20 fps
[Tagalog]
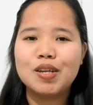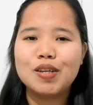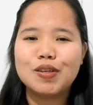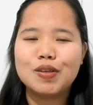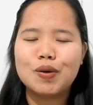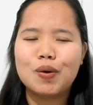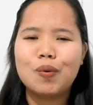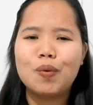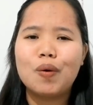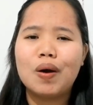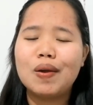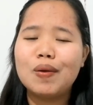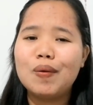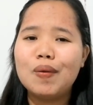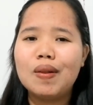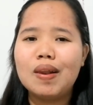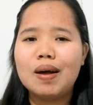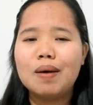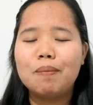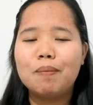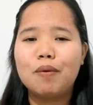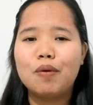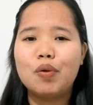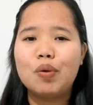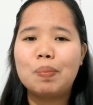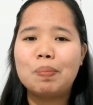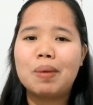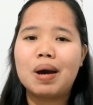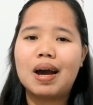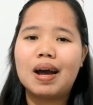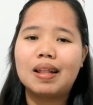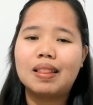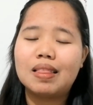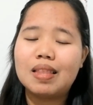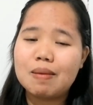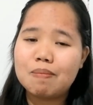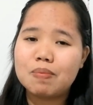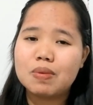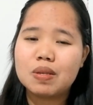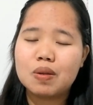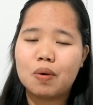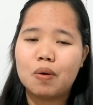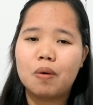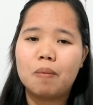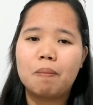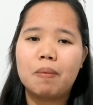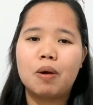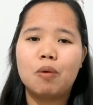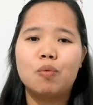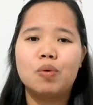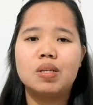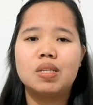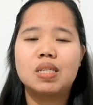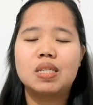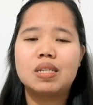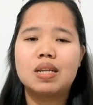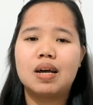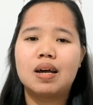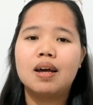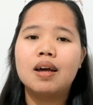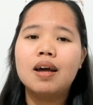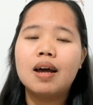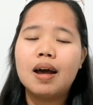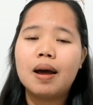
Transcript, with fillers: So, ayun lang po yung mga tips ko pag once na